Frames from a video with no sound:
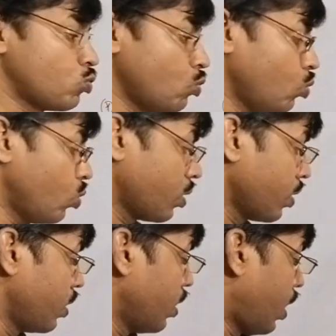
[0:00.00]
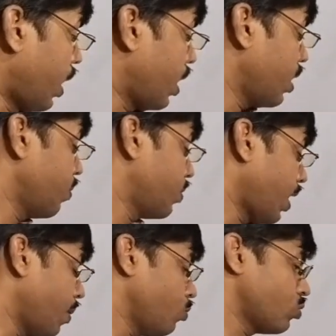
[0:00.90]
तो अगर हम
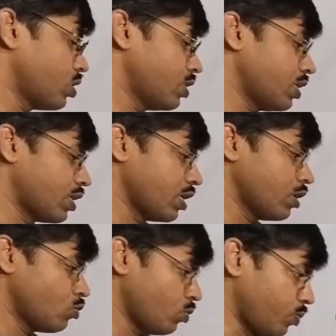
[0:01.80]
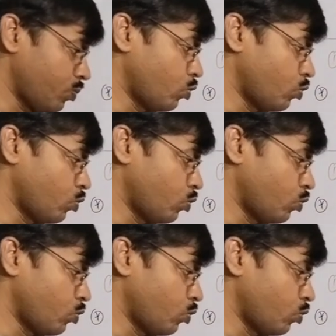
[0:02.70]
टाइम ड्यूरेशन देखेंगे तो